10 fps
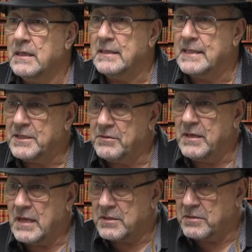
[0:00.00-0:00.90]
C'est ce
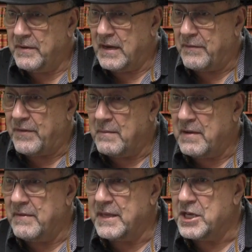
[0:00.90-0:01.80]
qui a sauvé la
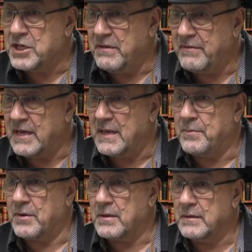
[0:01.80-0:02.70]
femme avec qui je vivais à
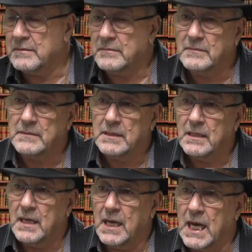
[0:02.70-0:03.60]
l'époque.
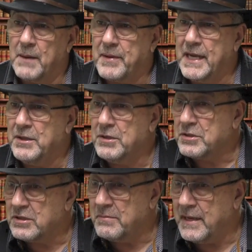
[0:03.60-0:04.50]
Après deux
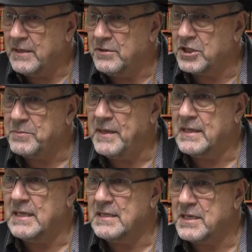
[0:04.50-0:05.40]
semaines
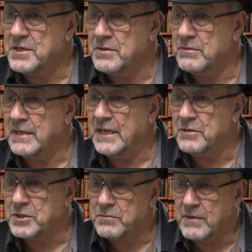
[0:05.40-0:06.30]
d'hospitalisation et
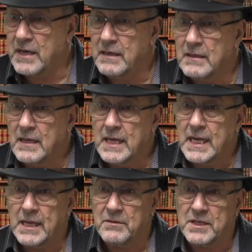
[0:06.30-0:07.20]
de soins,
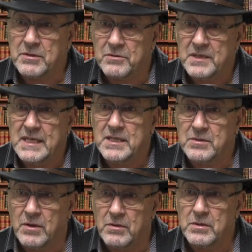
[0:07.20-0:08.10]
elle en est sortie
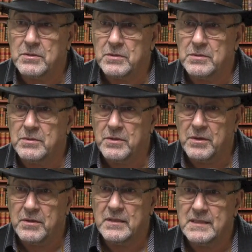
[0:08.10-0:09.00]
sans
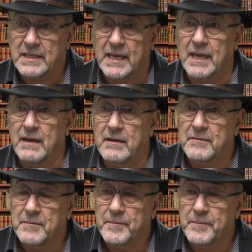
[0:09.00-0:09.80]
aucune séquelle.